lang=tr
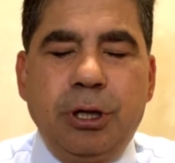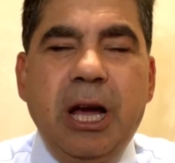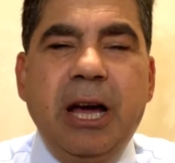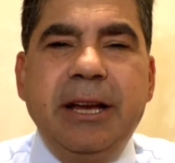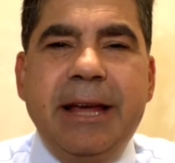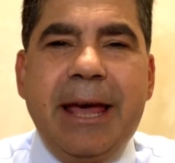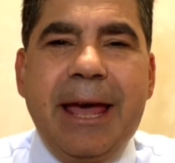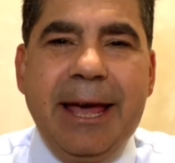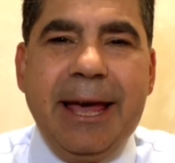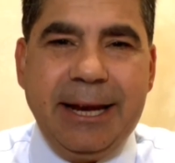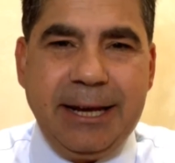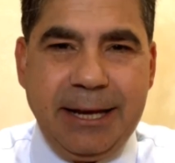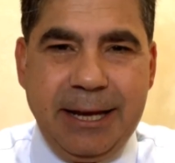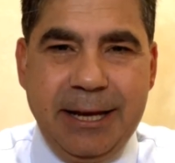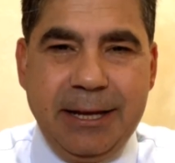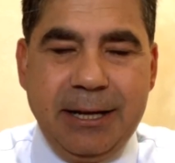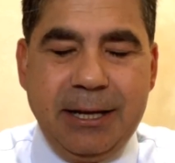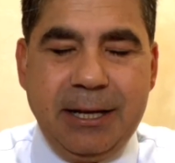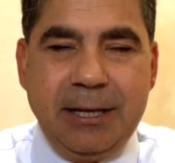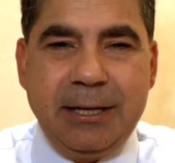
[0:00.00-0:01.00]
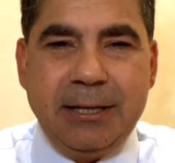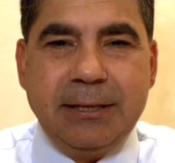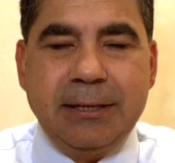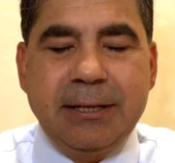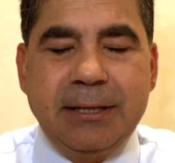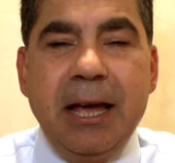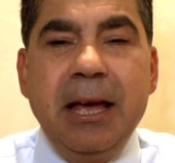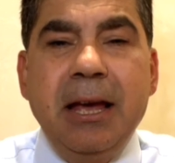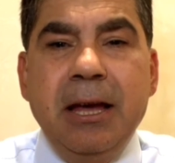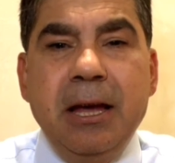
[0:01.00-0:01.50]
Yani her
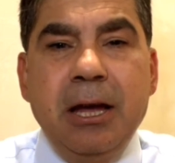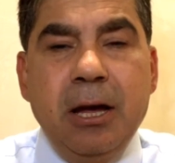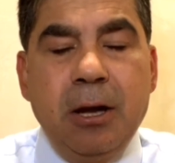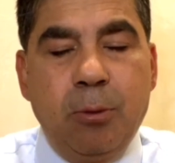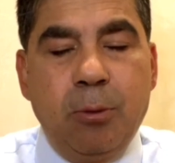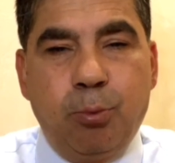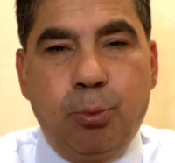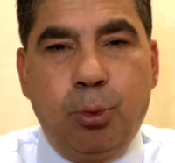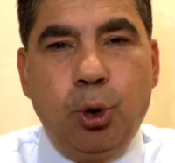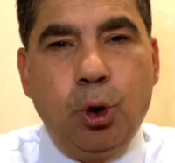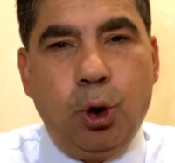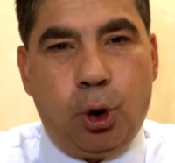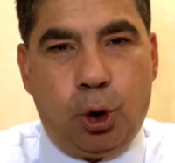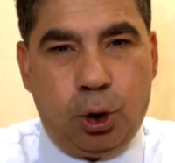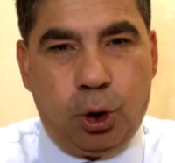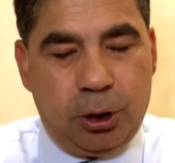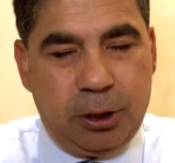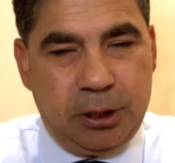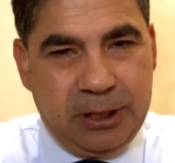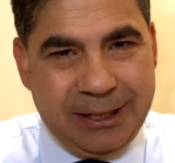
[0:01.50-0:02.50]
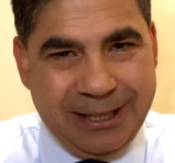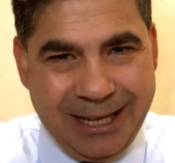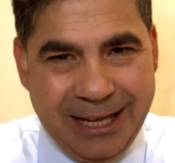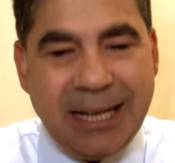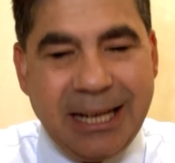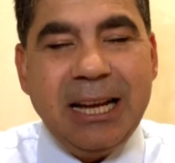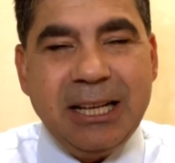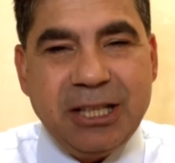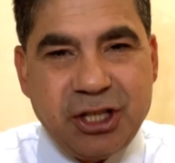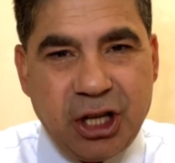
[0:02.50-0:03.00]
eyalette bu
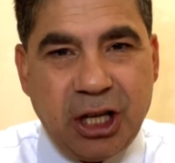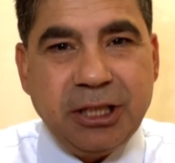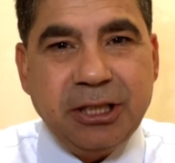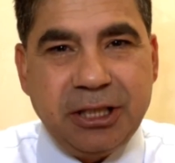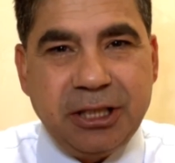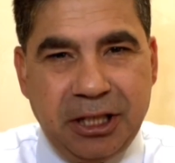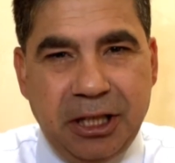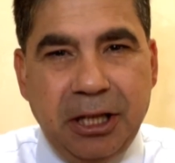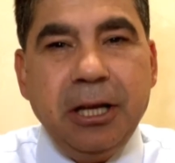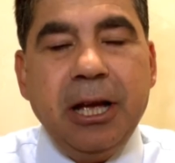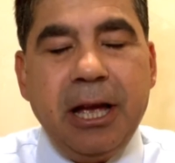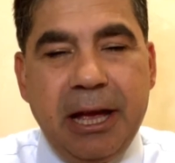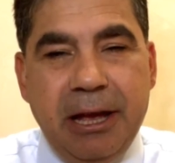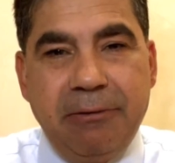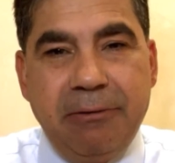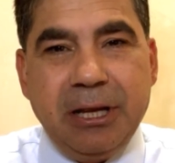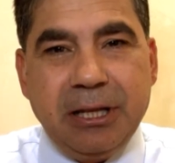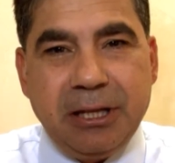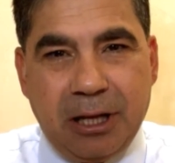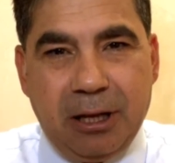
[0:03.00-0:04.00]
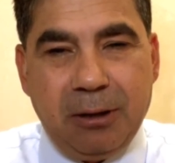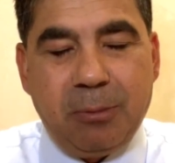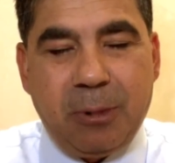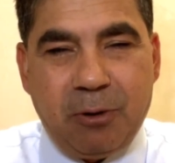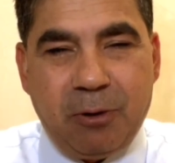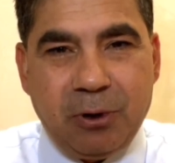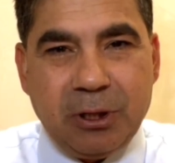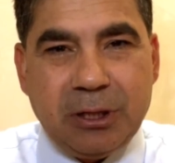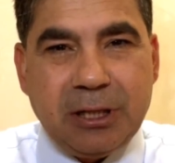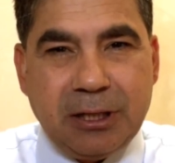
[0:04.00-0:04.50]
genel çatı evet
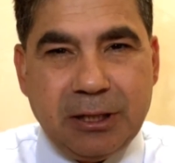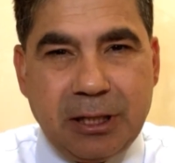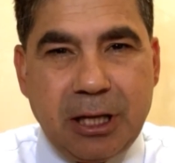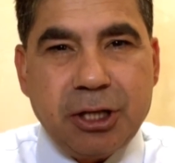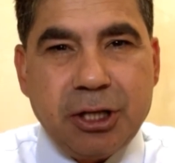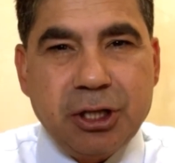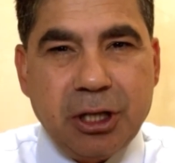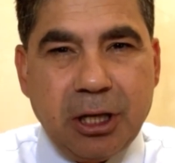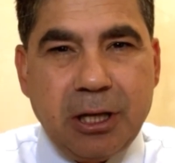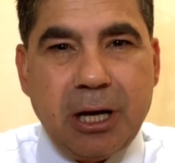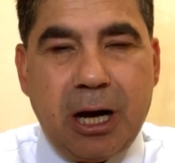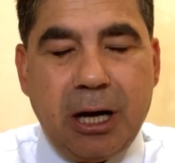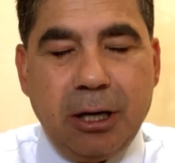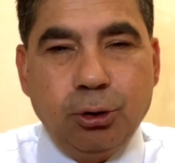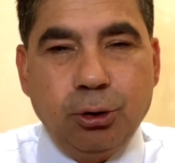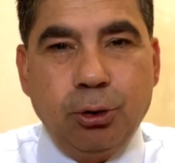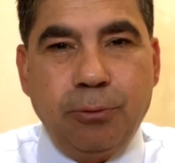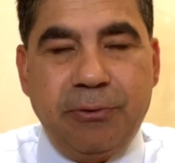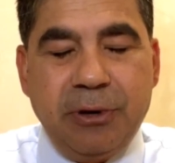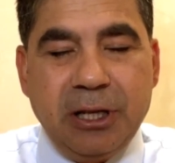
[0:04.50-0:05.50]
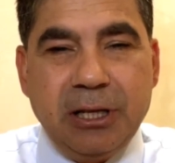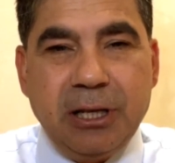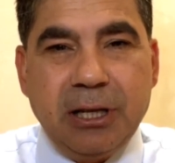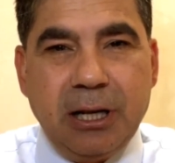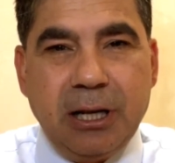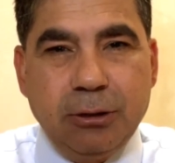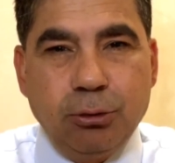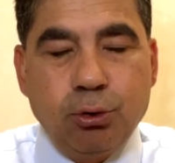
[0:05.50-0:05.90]
Alman vatandaşlık kanunu federal